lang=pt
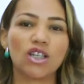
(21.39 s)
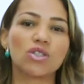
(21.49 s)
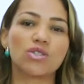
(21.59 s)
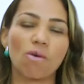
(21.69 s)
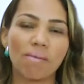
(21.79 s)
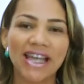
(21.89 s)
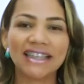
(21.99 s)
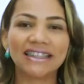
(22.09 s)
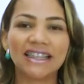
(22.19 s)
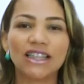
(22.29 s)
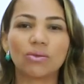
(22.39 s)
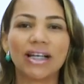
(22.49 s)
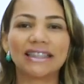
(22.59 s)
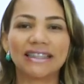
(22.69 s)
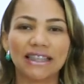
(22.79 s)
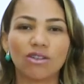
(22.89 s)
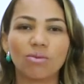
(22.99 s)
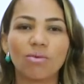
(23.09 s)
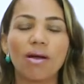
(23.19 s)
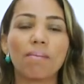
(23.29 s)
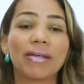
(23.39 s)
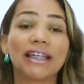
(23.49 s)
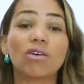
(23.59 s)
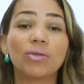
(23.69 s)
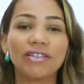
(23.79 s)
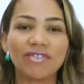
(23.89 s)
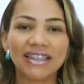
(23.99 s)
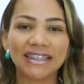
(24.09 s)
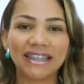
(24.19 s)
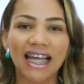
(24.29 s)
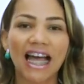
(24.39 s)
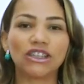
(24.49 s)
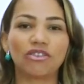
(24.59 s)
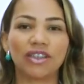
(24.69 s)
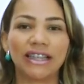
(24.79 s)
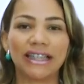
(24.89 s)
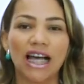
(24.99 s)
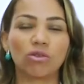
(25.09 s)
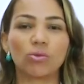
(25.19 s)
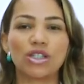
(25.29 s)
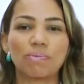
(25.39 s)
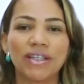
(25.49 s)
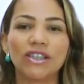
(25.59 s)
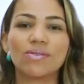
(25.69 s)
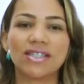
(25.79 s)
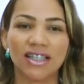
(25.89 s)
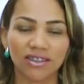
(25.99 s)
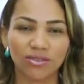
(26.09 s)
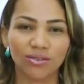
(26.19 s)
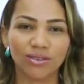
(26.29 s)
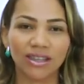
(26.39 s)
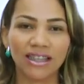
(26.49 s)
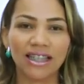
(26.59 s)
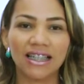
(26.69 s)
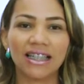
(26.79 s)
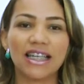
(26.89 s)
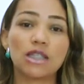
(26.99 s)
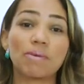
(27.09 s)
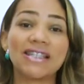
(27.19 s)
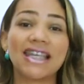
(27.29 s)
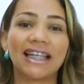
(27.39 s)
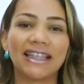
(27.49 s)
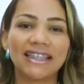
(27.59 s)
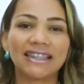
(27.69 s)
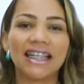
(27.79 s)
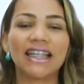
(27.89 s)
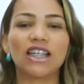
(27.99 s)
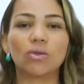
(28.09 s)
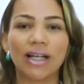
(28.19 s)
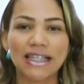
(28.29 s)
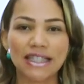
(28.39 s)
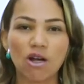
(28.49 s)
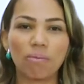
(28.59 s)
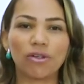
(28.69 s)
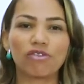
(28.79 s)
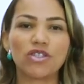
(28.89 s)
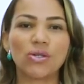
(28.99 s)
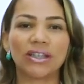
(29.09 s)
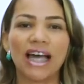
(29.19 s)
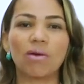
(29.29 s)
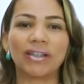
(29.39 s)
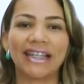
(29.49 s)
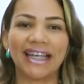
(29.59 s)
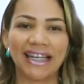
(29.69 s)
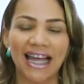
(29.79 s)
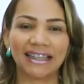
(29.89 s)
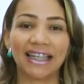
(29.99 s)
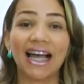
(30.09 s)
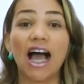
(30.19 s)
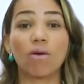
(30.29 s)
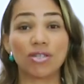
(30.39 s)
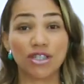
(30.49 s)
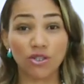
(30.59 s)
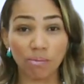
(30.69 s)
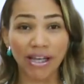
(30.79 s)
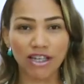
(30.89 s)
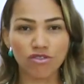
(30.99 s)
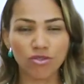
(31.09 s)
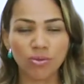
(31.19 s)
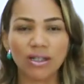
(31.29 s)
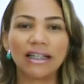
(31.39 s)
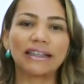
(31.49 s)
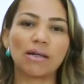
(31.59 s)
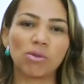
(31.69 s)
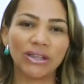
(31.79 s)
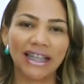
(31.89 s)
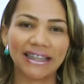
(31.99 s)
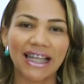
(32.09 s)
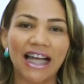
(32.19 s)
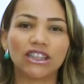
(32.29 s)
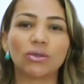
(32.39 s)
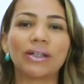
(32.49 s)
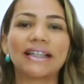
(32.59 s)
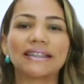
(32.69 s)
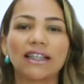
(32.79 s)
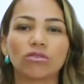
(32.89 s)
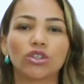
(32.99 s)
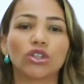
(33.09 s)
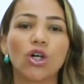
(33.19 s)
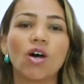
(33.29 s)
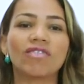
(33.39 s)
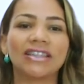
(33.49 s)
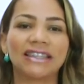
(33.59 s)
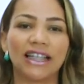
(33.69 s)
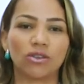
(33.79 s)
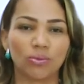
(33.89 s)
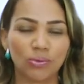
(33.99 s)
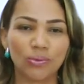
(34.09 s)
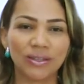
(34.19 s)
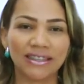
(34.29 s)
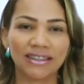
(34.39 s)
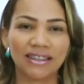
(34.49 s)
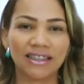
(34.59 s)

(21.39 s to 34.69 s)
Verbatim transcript: Sou mestre em Educação pela Universidade Federal do Espírito Santo, especialista em Educação Profissional integrada ao ensino médio na modalidade Educação de Jovens e Adultos,